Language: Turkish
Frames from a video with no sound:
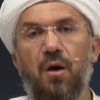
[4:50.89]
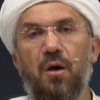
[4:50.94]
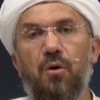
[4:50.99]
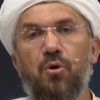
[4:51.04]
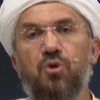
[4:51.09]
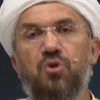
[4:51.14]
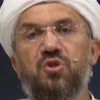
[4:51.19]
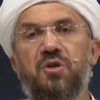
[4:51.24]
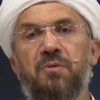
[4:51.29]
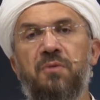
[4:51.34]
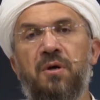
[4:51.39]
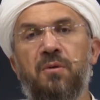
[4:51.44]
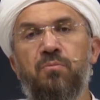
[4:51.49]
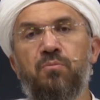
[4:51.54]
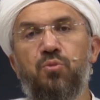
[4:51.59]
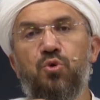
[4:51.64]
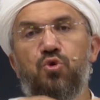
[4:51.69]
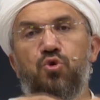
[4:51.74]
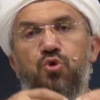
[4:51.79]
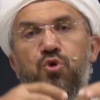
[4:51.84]
o zaman
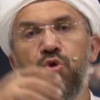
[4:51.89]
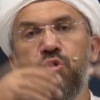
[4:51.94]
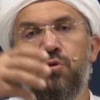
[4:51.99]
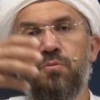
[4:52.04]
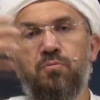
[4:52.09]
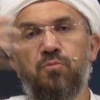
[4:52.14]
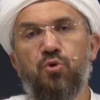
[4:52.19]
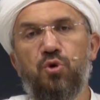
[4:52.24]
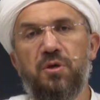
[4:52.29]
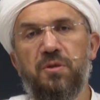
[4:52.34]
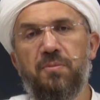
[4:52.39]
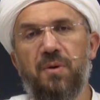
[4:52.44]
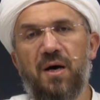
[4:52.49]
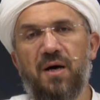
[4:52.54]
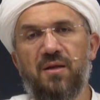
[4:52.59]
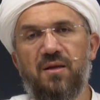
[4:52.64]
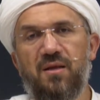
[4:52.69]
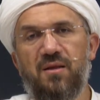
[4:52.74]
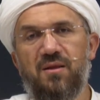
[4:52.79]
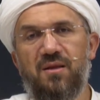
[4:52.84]
bütün bu
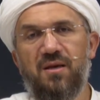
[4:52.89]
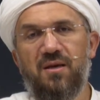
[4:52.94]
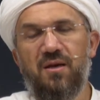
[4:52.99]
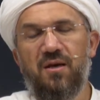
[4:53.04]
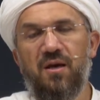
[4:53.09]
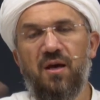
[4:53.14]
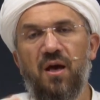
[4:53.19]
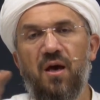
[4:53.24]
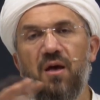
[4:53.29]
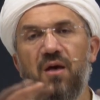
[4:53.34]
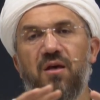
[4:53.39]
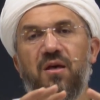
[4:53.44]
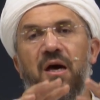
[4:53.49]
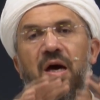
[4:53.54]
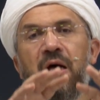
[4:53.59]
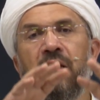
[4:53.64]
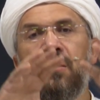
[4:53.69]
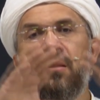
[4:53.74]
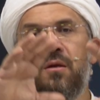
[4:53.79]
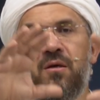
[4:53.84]
ibadetleri
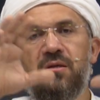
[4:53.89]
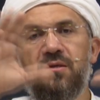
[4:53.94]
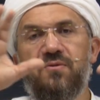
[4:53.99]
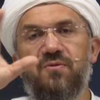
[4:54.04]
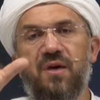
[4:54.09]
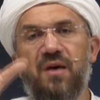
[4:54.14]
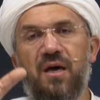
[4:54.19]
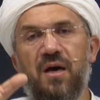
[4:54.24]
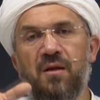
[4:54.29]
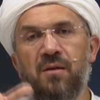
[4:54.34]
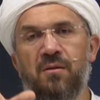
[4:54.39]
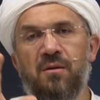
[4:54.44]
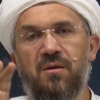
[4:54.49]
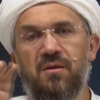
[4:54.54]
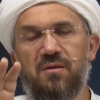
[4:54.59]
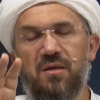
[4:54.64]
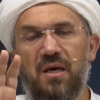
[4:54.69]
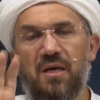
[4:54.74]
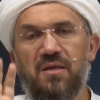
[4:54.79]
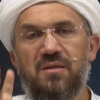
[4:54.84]
yalnız ve yalnız
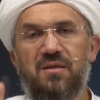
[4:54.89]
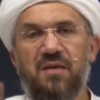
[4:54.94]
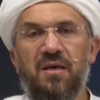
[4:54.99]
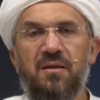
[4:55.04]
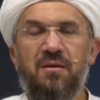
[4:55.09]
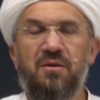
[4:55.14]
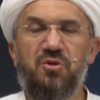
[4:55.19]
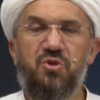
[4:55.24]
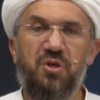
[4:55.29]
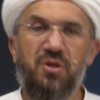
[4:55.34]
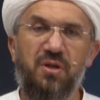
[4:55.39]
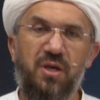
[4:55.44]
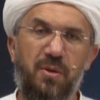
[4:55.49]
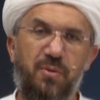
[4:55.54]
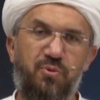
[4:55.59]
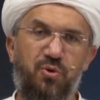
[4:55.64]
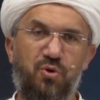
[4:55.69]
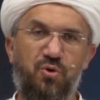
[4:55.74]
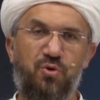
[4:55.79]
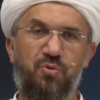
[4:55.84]
senin için
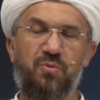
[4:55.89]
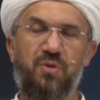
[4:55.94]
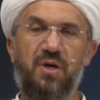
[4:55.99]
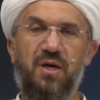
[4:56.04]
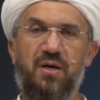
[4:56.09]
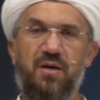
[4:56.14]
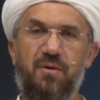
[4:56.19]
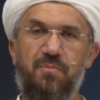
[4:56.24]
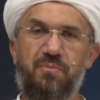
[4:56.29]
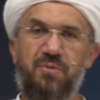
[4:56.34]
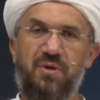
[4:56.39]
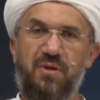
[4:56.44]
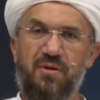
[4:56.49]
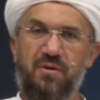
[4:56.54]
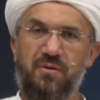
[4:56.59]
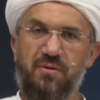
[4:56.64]
yapıyorum ya Rabbi.